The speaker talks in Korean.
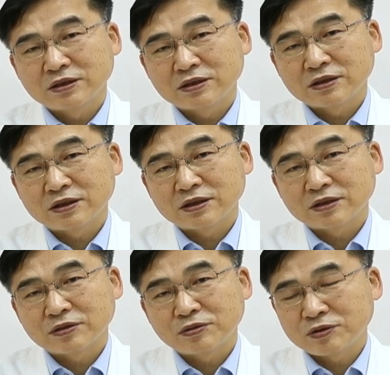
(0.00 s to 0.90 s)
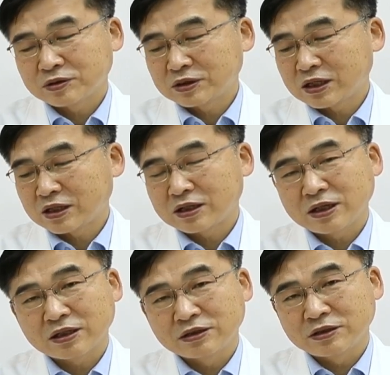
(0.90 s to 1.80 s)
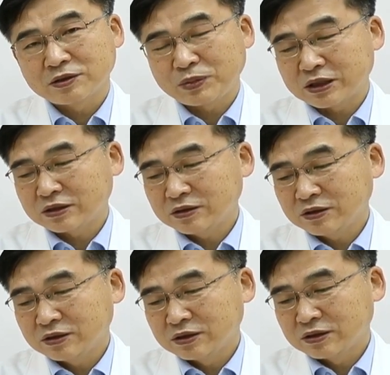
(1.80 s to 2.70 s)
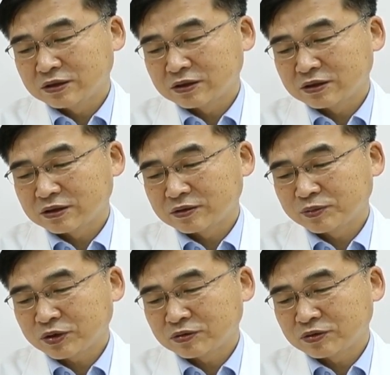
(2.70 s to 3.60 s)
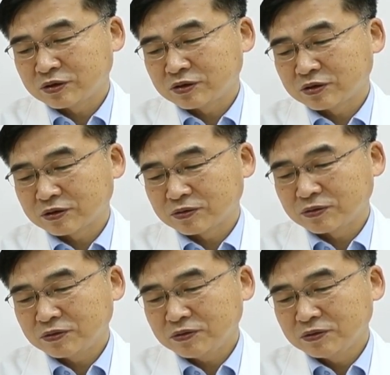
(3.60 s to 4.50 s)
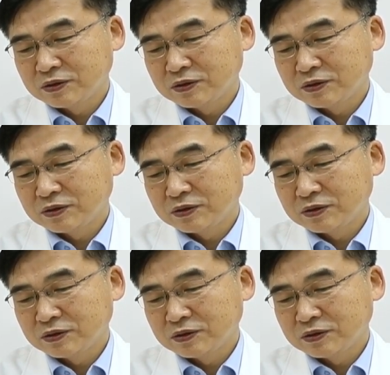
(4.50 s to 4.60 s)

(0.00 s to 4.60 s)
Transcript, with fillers: 어, 고령자에 근접한 어, 평균 연령이고